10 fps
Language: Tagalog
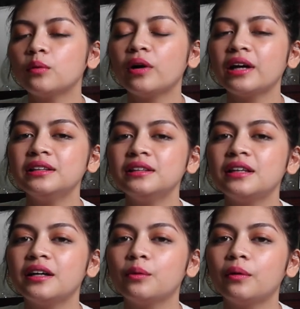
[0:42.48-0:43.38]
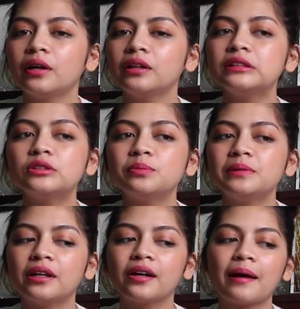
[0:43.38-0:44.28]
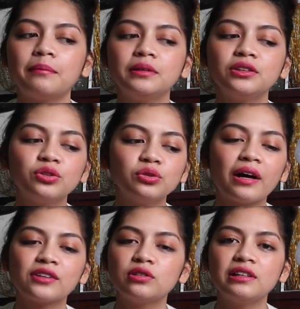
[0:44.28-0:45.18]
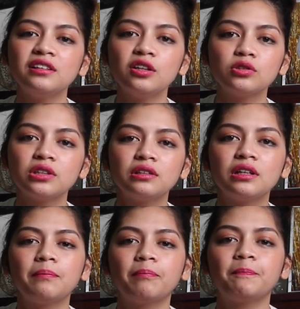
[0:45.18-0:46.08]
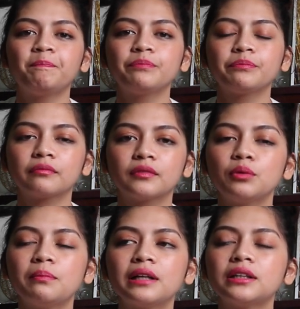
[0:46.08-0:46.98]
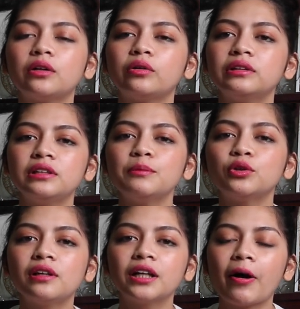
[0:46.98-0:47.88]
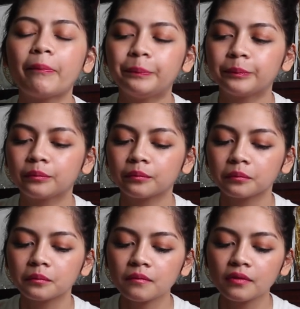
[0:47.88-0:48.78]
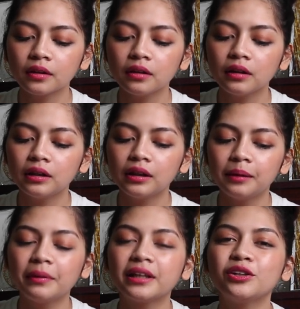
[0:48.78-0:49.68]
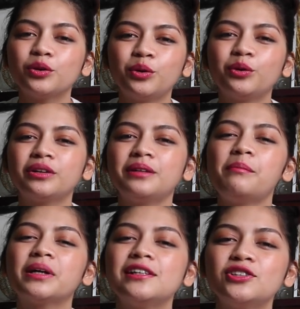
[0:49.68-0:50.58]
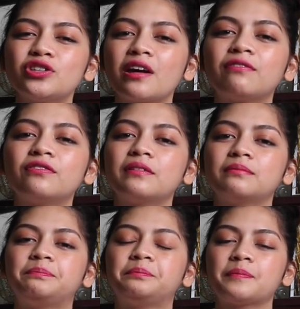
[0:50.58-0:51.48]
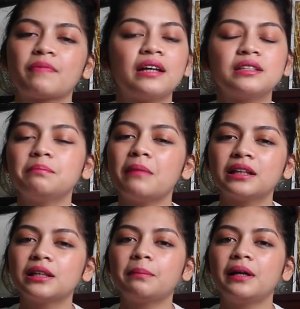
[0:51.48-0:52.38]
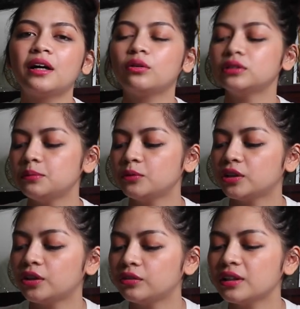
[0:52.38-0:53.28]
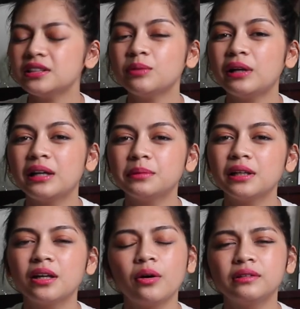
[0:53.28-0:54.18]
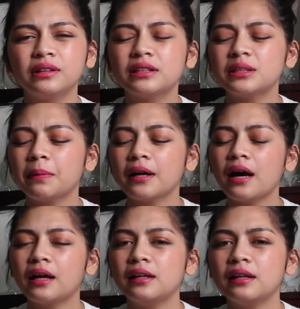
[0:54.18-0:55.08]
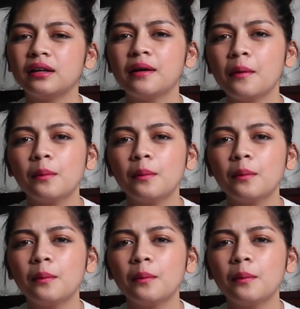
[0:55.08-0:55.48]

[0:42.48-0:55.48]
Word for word: Why did I want to be a cabin crew? Actually, hindi ko siya dream. Nung bata ako. Ang dream ko talaga, maging cook, maging chef. As in, bata pa lang ako dream ko na yun. Kasi wala naman talaga akong interes sa pag-aaral eh.